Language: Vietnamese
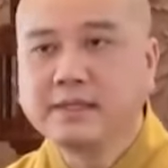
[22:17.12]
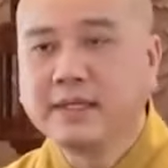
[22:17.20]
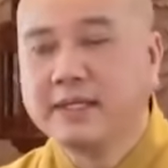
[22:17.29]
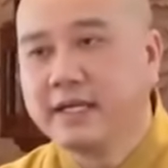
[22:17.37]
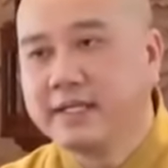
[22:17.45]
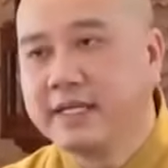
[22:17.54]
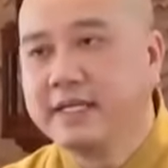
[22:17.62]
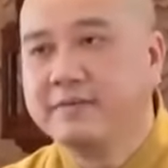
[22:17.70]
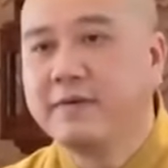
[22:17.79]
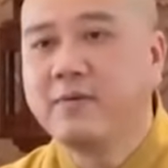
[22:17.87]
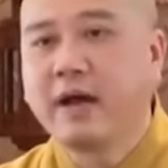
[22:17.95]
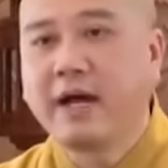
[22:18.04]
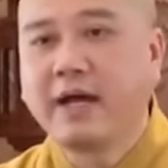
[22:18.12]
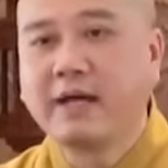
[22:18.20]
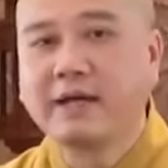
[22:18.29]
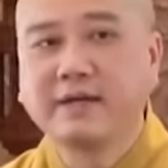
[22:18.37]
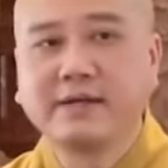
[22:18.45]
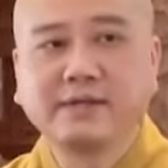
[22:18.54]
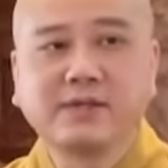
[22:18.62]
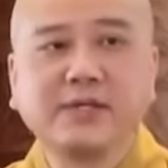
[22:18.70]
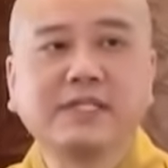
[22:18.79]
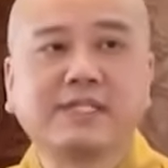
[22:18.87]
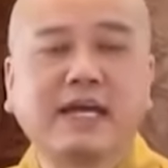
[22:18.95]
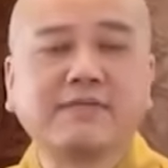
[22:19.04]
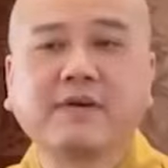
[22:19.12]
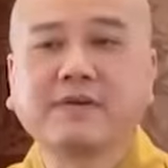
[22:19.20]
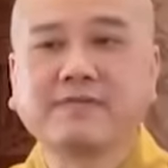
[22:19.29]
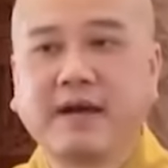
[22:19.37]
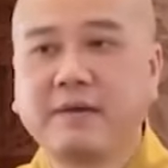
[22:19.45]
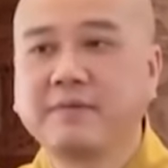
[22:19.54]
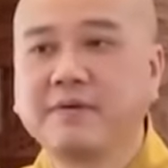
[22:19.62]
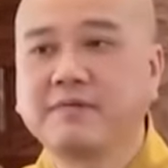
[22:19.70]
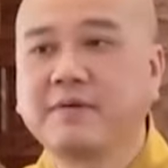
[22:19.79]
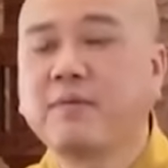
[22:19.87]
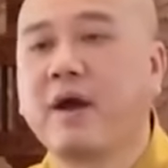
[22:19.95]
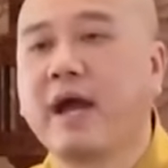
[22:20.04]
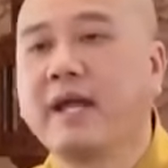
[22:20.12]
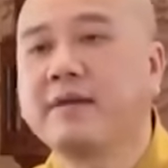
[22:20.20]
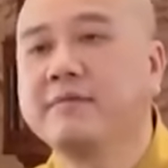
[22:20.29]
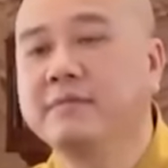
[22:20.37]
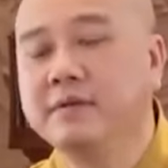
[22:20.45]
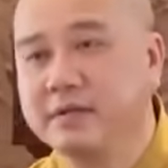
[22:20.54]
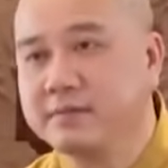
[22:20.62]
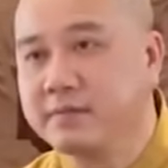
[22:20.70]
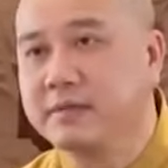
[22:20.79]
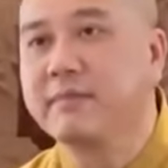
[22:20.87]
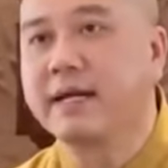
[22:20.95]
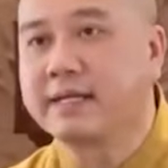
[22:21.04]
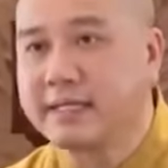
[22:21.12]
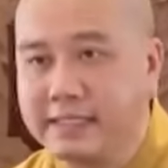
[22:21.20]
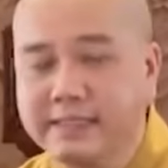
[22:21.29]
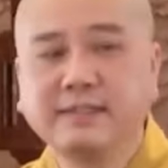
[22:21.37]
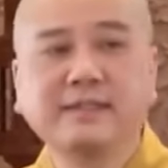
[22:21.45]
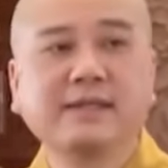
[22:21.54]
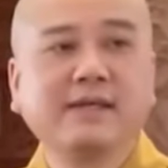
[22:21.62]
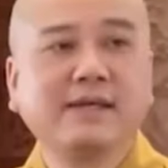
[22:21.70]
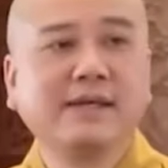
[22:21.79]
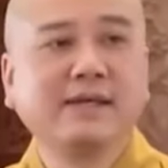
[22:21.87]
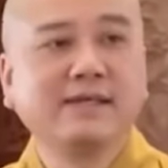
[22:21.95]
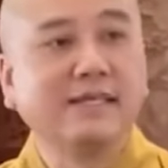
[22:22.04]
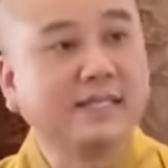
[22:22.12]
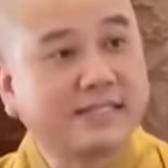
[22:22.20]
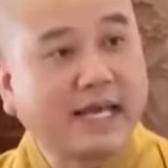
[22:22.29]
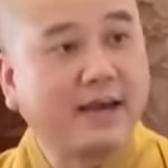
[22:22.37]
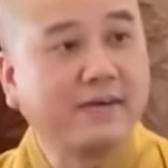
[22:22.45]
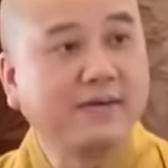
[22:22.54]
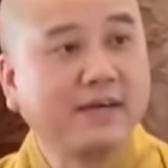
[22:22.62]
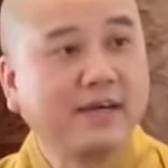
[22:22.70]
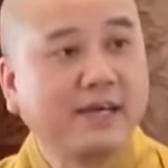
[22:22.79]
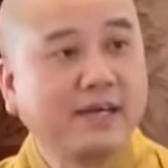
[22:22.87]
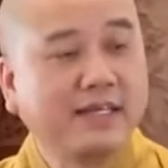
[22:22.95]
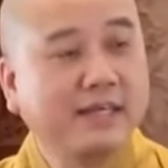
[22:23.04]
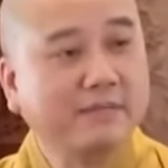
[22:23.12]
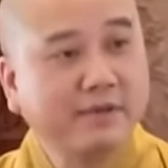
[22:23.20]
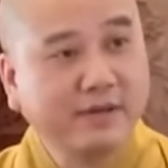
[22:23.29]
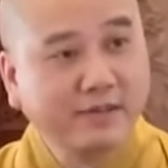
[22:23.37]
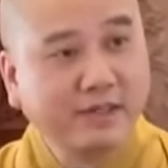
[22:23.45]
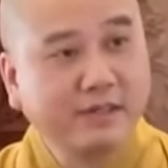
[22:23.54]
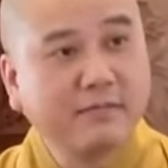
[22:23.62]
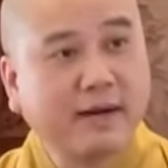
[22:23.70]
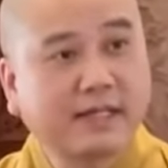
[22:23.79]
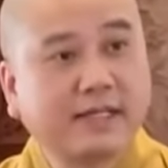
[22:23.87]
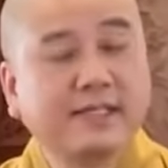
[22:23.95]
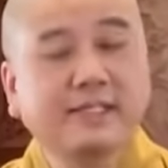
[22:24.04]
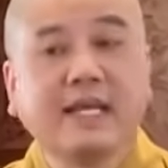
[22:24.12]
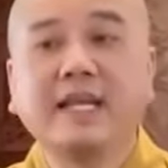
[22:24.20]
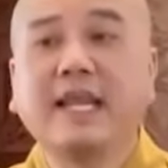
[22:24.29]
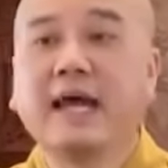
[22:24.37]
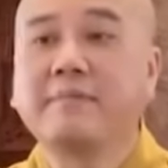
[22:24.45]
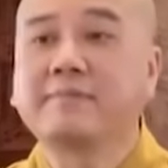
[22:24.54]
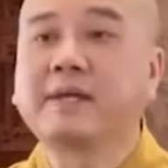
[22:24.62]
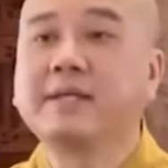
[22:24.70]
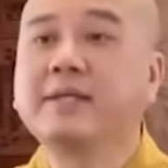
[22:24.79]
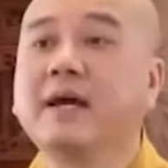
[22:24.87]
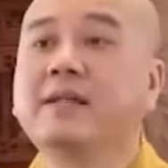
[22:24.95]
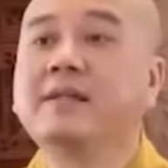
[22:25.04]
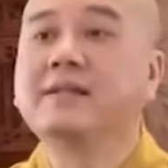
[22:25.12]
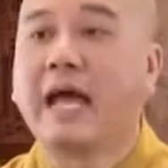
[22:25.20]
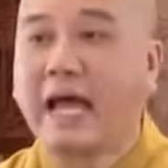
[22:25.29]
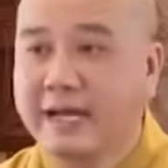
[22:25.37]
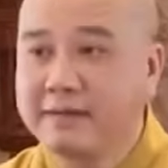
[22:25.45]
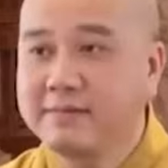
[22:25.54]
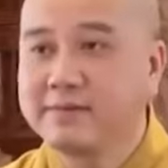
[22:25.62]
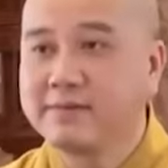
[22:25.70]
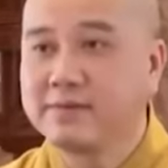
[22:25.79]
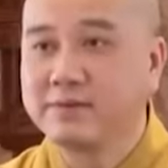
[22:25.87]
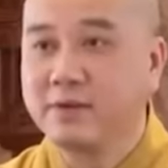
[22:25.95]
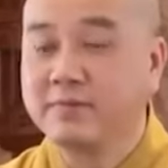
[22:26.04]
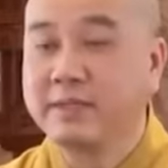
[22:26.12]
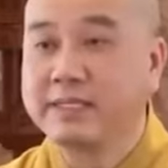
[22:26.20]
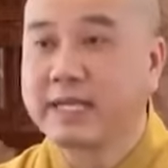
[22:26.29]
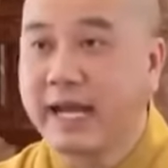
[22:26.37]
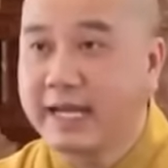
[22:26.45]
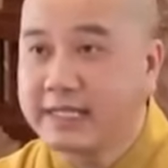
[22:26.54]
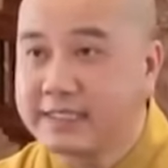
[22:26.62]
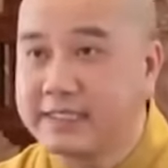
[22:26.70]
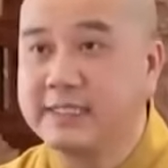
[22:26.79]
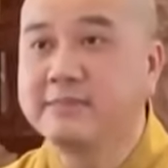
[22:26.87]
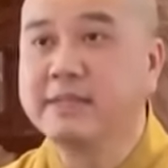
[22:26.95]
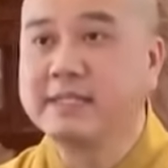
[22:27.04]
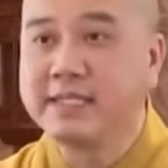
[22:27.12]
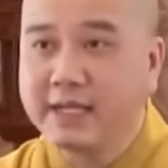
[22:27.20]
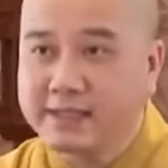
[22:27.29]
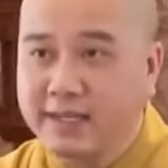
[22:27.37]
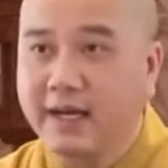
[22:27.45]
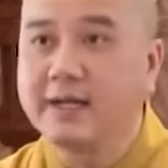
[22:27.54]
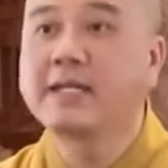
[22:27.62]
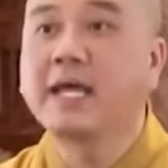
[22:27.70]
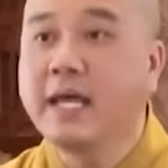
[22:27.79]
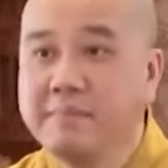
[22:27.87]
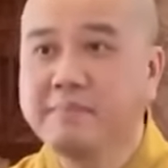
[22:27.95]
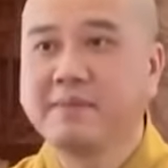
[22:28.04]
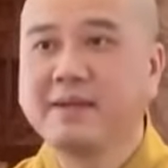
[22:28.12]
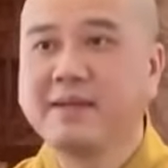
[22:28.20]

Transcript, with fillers: cho nên khi pháp hòa chia sẻ phật pháp pháp hòa hay mượn những bài kinh vì sao vì mượn những bài kinh để làm cái nền tảng rồi mình khai triển mình nhắc nhở thêm